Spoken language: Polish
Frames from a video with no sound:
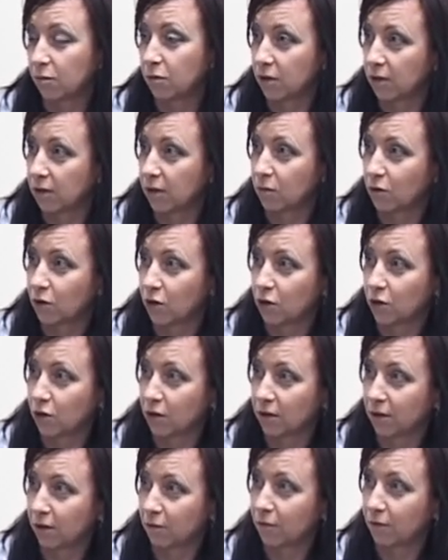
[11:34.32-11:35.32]
przyznam
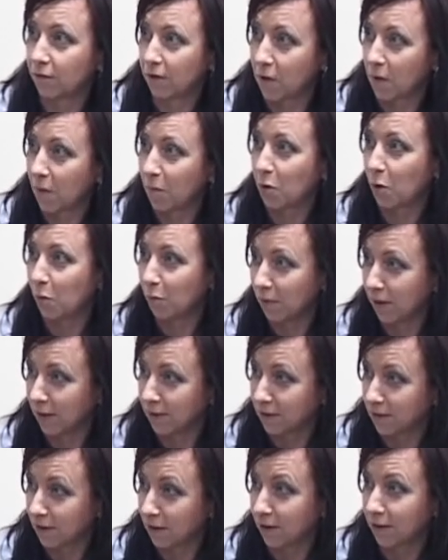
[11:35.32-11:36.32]
szczerze, zaufałam
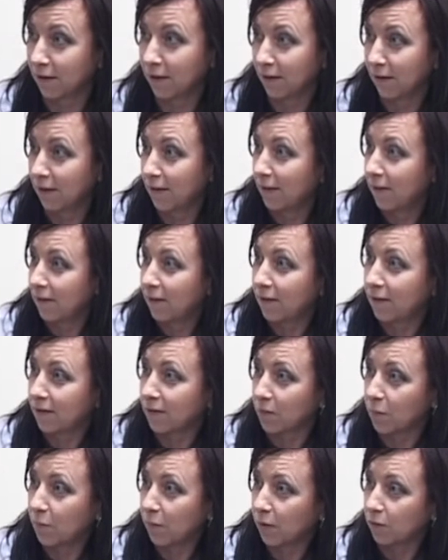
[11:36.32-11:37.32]
kompletnie
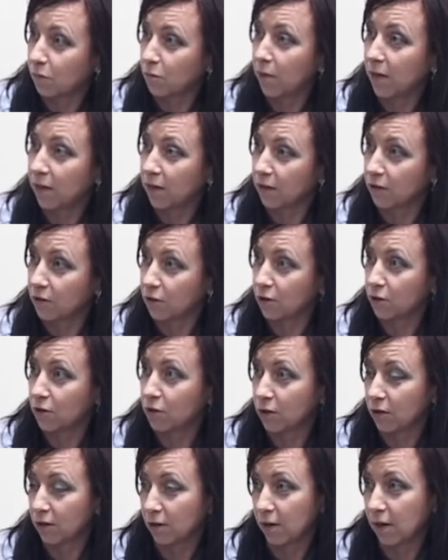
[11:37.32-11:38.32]
y, panu Magierze,
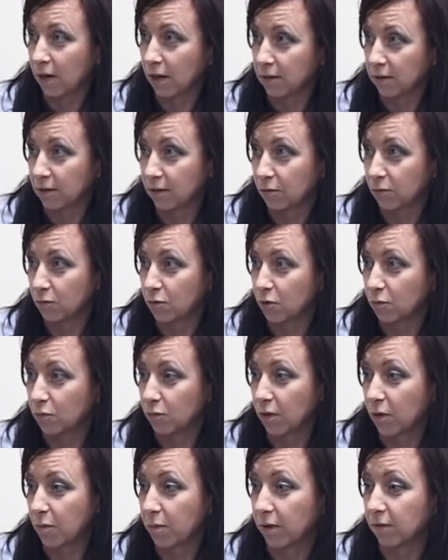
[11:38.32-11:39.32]
że relacje
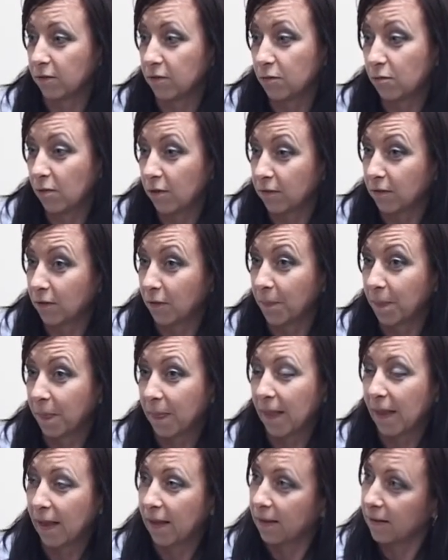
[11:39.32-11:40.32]
utrzymuje prawidłowo.
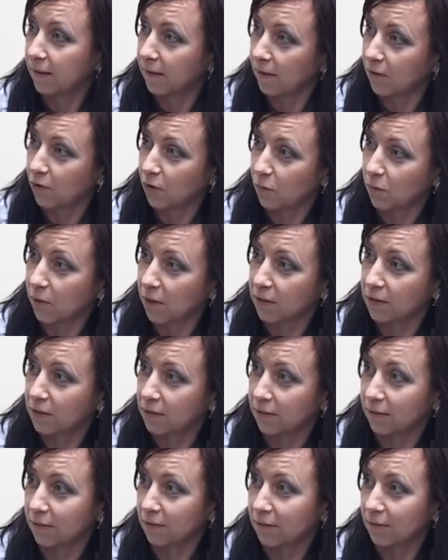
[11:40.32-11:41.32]

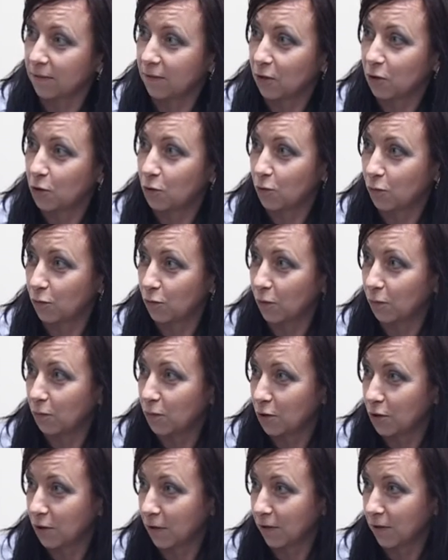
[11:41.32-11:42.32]
Natomiast y, też trudno
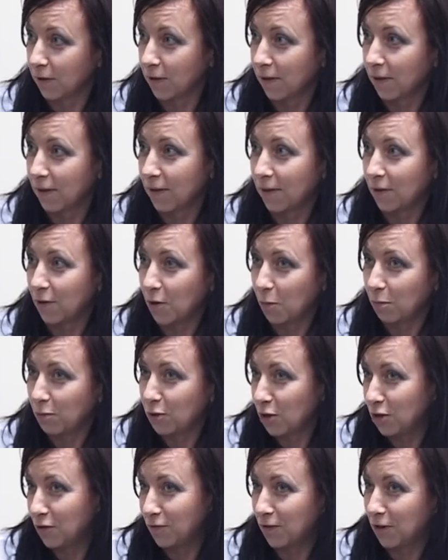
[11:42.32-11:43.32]
mi się
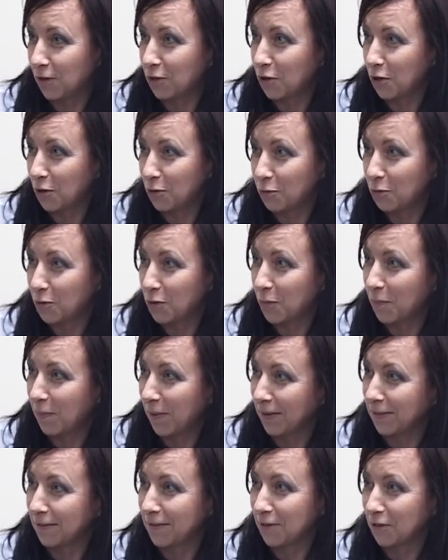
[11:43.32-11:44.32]
oprzeć wrażeniu, że
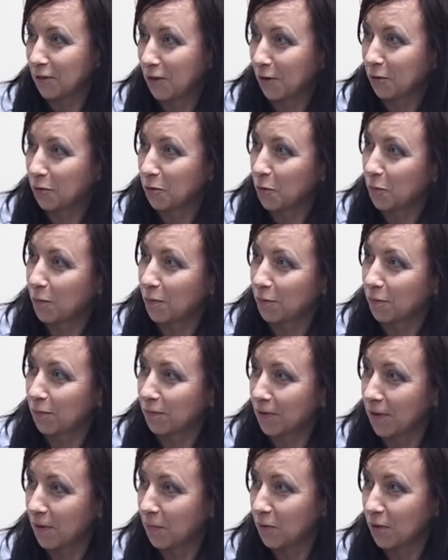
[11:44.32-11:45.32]
pan redaktor
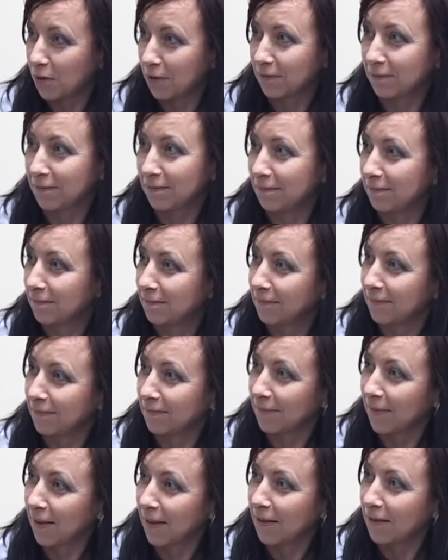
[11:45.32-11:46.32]
próbuje mnie
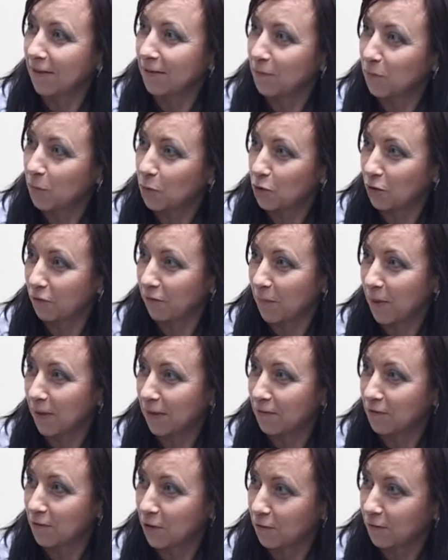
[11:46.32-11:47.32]
mm, może
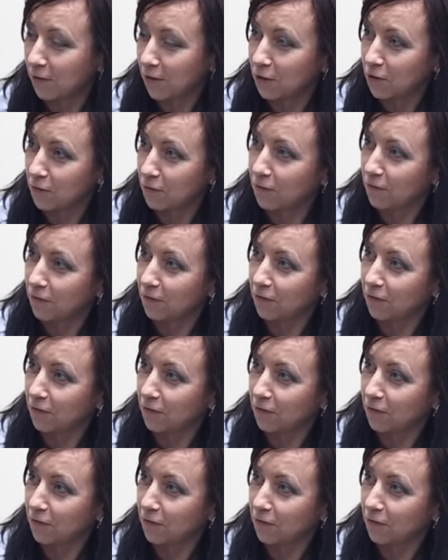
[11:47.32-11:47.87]
wmanewrować